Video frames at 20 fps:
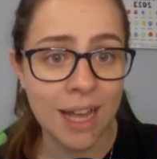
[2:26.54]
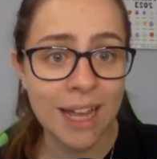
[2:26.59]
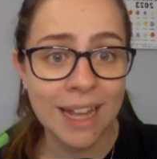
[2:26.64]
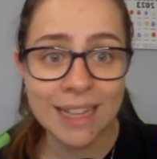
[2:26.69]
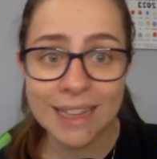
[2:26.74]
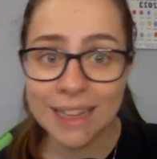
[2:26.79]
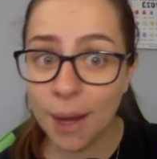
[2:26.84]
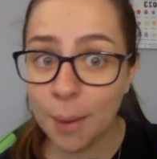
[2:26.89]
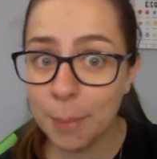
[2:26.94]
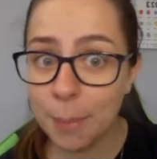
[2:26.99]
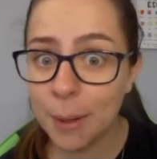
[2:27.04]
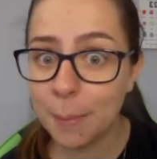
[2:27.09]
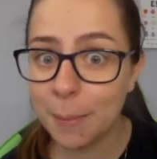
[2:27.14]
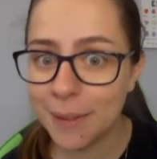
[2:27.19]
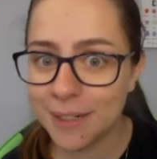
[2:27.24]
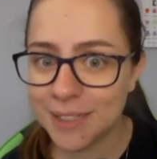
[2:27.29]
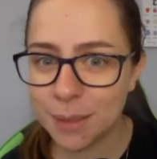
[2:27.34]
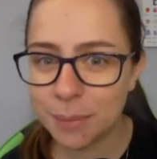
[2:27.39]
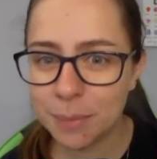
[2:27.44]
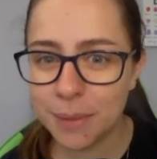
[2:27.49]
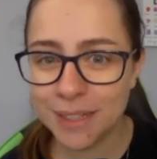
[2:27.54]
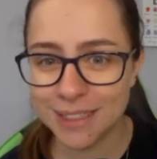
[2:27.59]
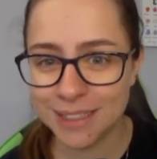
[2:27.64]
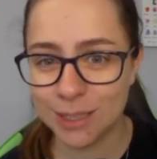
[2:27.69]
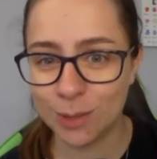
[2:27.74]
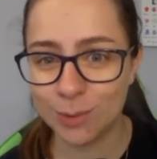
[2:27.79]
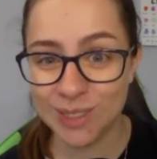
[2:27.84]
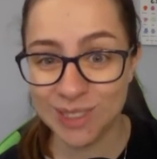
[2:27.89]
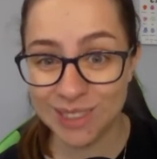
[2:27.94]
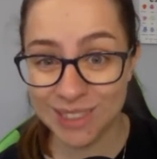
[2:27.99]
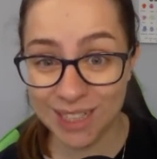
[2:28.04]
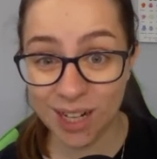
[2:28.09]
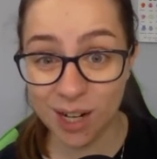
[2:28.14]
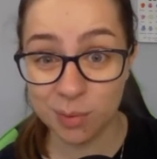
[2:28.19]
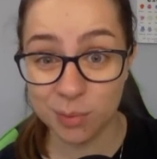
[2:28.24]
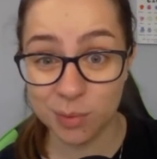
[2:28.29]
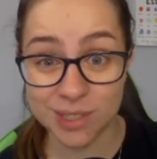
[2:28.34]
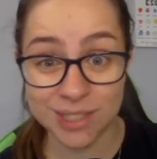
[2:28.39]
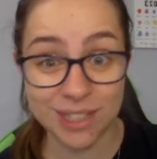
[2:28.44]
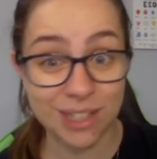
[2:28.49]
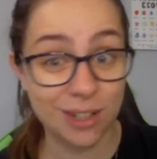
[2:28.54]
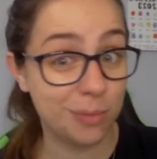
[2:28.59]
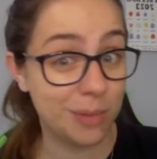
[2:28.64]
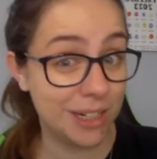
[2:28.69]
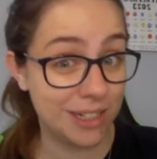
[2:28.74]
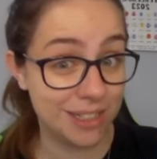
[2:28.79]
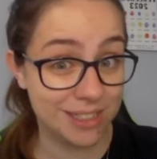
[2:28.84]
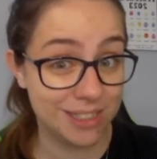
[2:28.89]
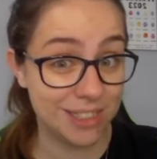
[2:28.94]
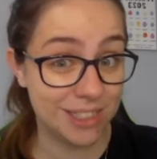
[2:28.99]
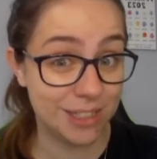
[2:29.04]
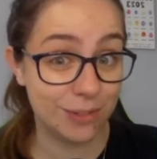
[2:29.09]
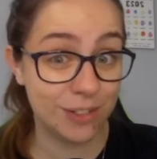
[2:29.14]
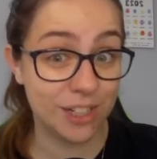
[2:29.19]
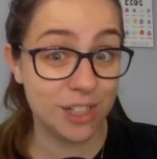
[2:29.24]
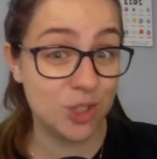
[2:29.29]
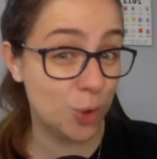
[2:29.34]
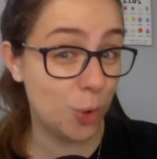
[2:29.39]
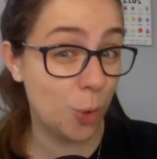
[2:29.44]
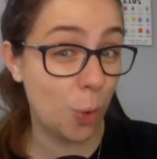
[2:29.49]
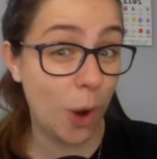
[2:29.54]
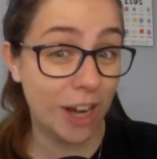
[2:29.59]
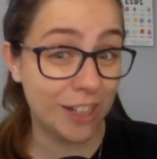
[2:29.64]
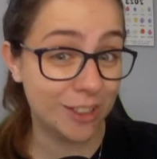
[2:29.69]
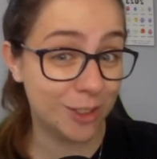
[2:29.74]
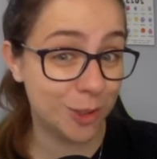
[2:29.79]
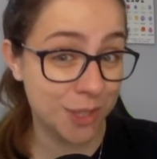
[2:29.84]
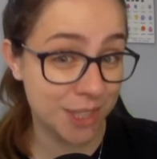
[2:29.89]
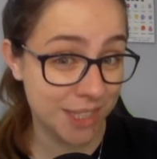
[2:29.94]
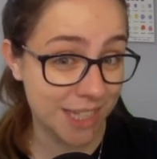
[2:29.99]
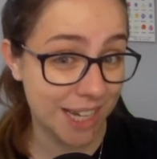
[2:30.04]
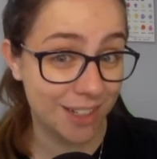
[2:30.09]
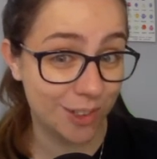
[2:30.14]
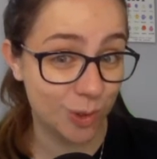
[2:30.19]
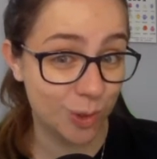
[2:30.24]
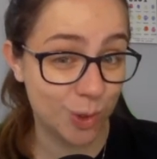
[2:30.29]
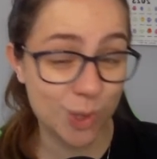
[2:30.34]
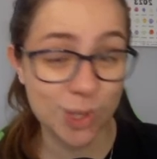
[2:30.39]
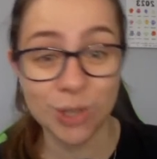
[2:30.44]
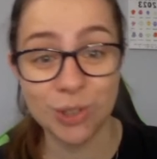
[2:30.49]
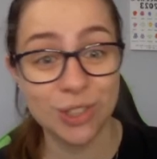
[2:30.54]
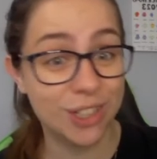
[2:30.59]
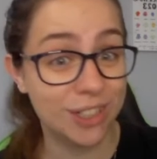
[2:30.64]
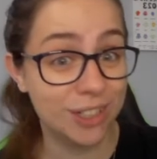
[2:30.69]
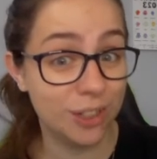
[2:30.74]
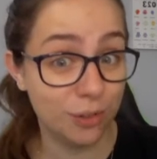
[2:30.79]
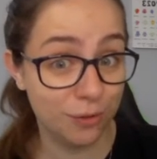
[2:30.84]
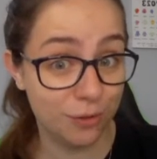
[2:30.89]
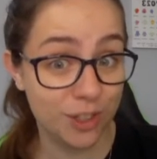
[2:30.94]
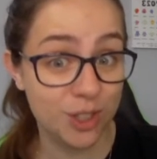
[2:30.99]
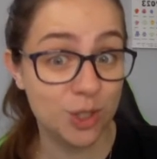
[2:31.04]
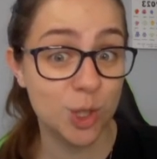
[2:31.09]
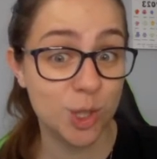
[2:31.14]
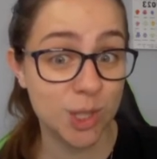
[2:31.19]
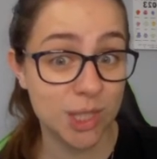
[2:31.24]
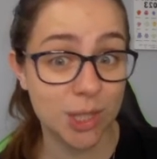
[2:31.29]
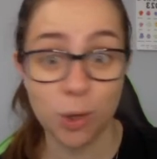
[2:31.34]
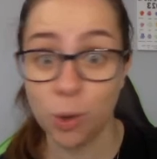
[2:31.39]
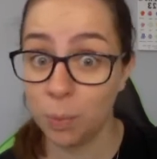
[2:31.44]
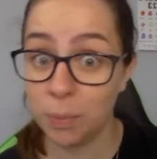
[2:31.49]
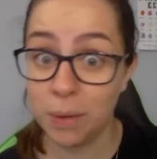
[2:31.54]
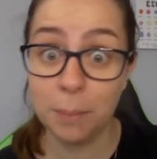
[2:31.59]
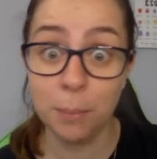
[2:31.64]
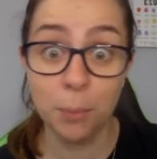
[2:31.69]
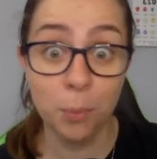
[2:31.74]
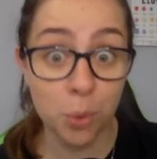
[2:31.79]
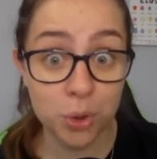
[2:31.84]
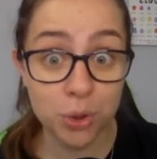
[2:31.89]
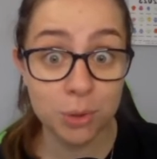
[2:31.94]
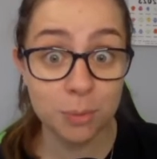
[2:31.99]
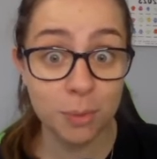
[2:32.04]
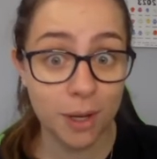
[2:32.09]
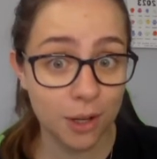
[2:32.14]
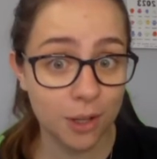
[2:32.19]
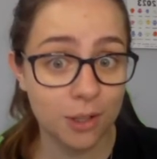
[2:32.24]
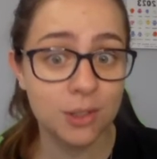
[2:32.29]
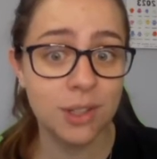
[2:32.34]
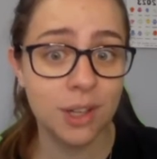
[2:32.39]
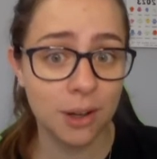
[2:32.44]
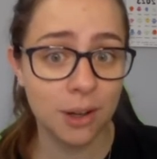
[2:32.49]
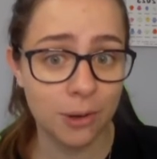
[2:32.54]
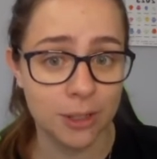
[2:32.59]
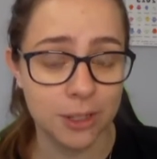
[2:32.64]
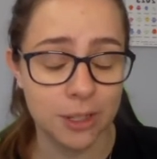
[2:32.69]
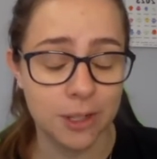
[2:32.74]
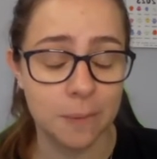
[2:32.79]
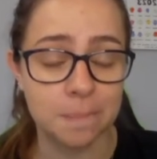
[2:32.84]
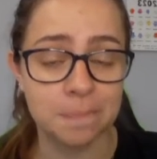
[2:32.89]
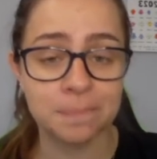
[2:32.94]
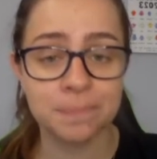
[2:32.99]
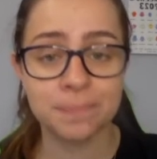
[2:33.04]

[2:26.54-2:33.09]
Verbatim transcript: Dá para perceber que são extremos, né? Uma resistência equivalente deu 400, a outra deu 25. Uma é muito maior do que a outra.